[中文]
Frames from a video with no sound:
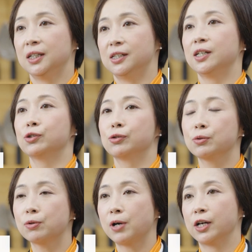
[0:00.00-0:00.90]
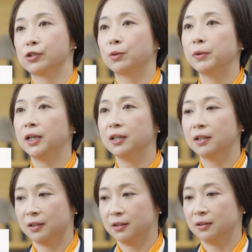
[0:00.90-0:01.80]
体现出库卡手臂一
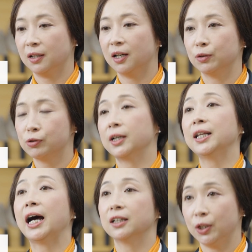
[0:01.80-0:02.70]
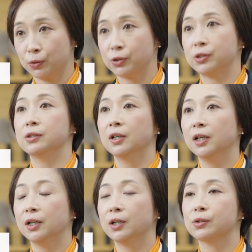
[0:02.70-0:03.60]
个呃最大的优势，
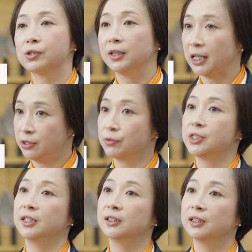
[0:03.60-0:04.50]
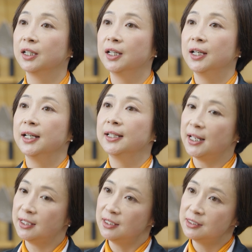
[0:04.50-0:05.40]
也就是耐久性。
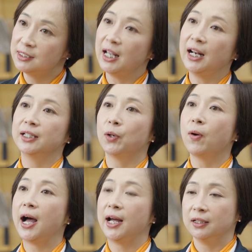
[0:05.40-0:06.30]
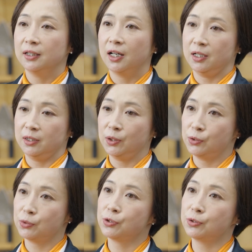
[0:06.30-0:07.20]
那再来的话，呃，也
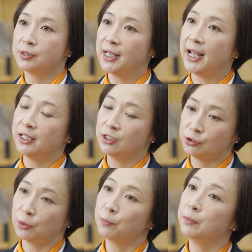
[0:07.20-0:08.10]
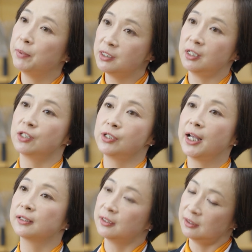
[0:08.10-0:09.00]
就是在手臂编程
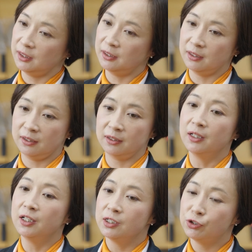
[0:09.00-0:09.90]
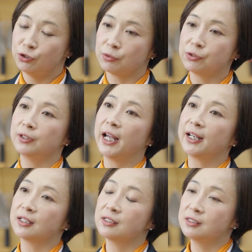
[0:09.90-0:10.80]
上的一个旧世代
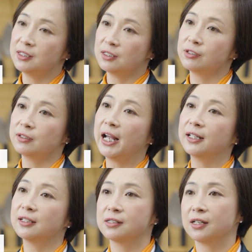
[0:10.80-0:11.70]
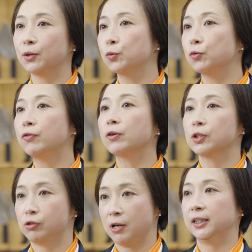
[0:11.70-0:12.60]
跟新世代的这个无缝的
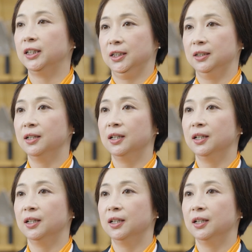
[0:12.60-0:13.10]
转移，